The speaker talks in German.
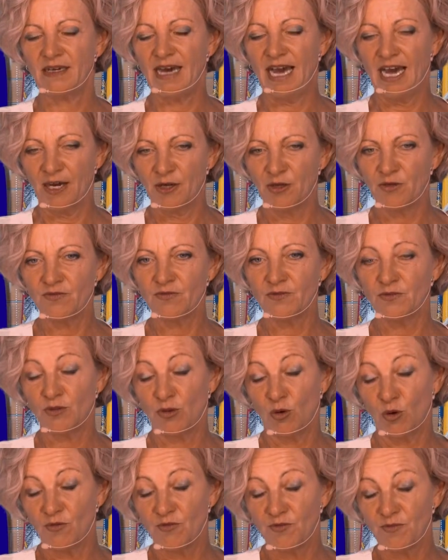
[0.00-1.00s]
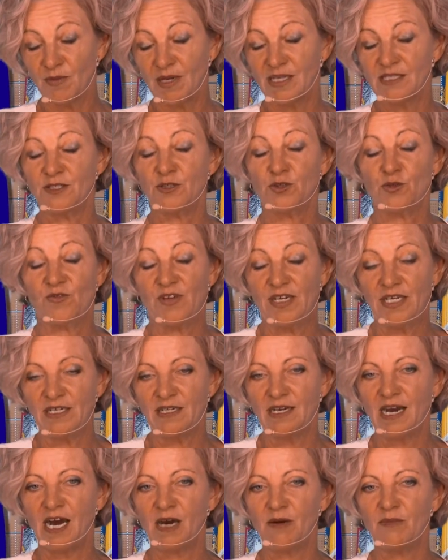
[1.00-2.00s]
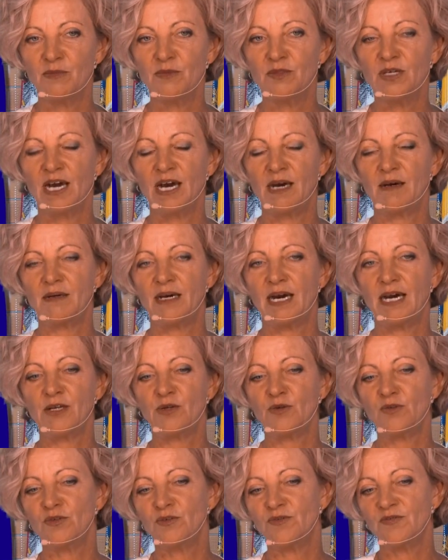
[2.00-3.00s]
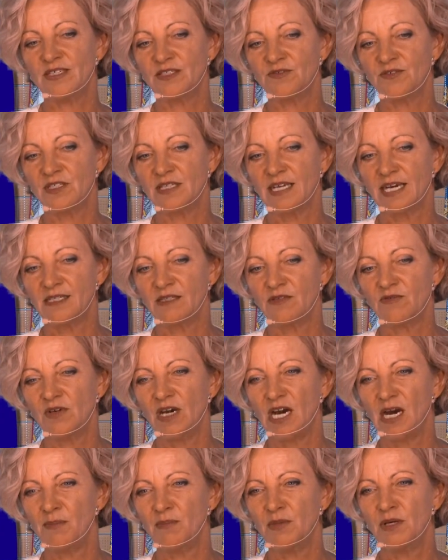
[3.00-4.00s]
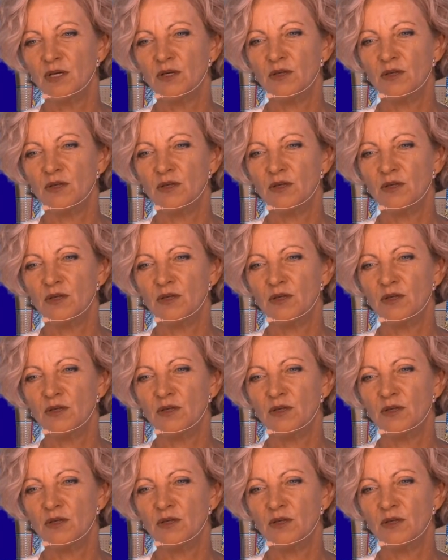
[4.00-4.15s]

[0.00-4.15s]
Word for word: Ahnung oder oftmals zu wenig Ahnung, was für Daten wir haben.